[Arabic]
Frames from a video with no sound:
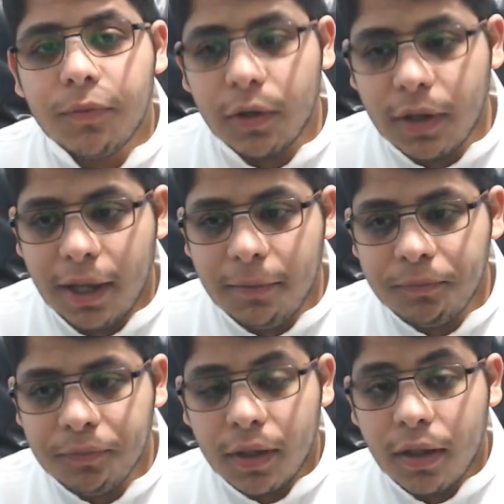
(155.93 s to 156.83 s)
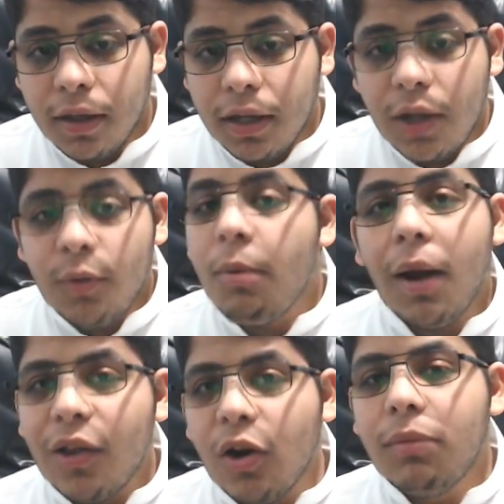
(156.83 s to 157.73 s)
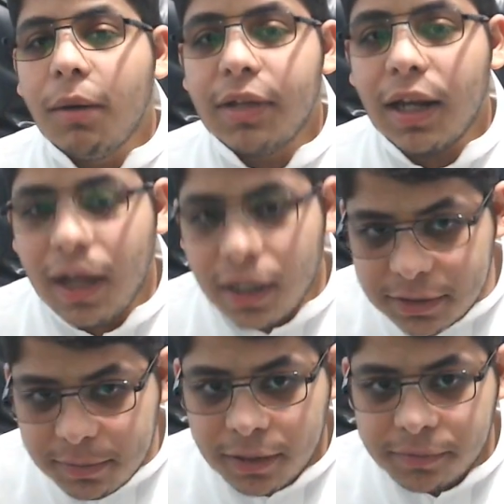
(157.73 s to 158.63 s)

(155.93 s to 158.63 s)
اوكي لانه مو بهذا هو المبدا الخاص به